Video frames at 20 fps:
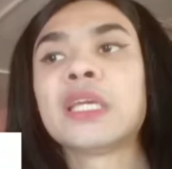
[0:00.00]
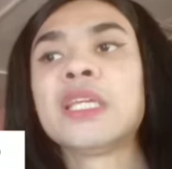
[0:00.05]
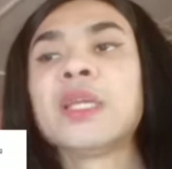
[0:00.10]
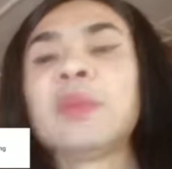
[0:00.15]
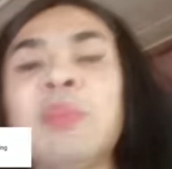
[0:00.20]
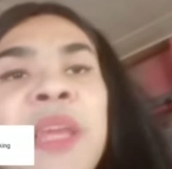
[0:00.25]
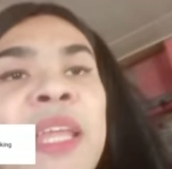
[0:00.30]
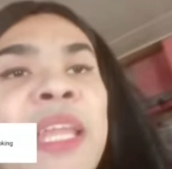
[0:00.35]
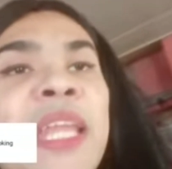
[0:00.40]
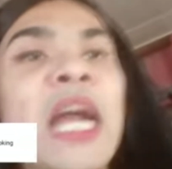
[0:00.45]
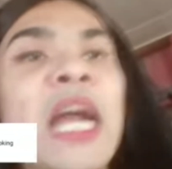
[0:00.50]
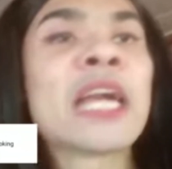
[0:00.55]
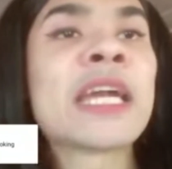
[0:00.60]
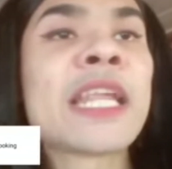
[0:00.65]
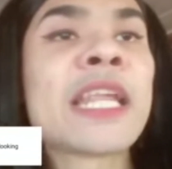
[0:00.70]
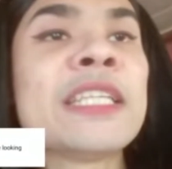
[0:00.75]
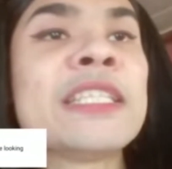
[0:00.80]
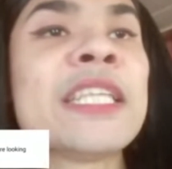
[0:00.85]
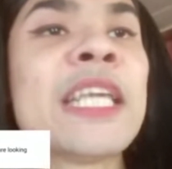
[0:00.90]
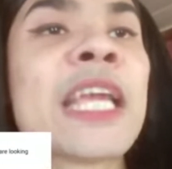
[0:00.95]
ये मेरी
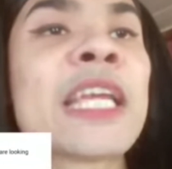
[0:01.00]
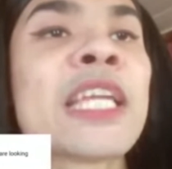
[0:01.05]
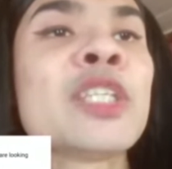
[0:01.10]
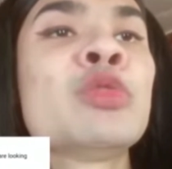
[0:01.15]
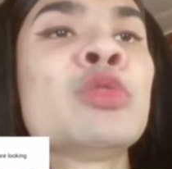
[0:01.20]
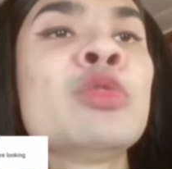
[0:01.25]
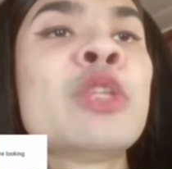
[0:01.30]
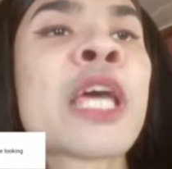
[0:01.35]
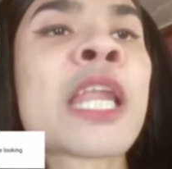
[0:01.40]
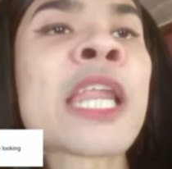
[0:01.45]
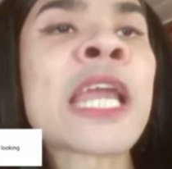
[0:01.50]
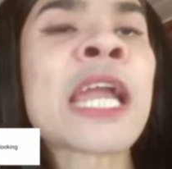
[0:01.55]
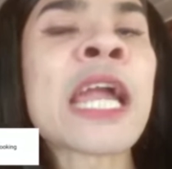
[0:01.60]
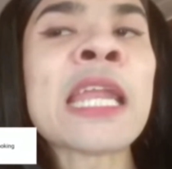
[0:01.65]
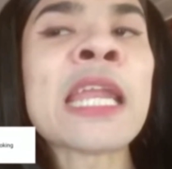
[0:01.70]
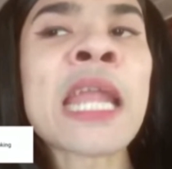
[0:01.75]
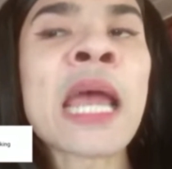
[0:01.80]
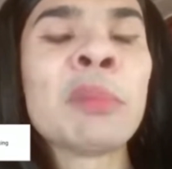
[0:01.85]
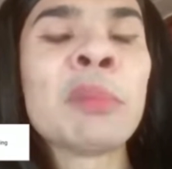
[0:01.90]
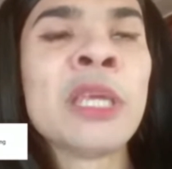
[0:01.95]
अंग्रेजी है कि सुधरने का
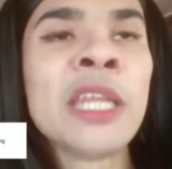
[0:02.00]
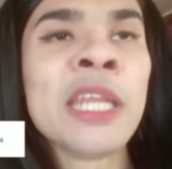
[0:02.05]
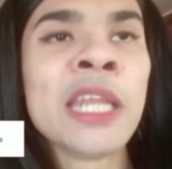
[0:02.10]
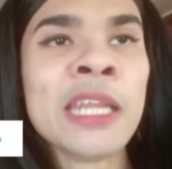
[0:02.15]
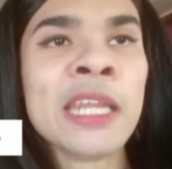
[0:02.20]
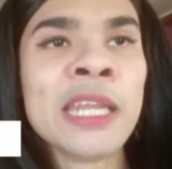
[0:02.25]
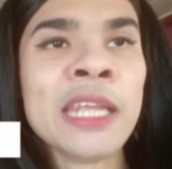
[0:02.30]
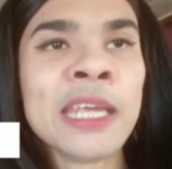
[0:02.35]
नाम ही नहीं ले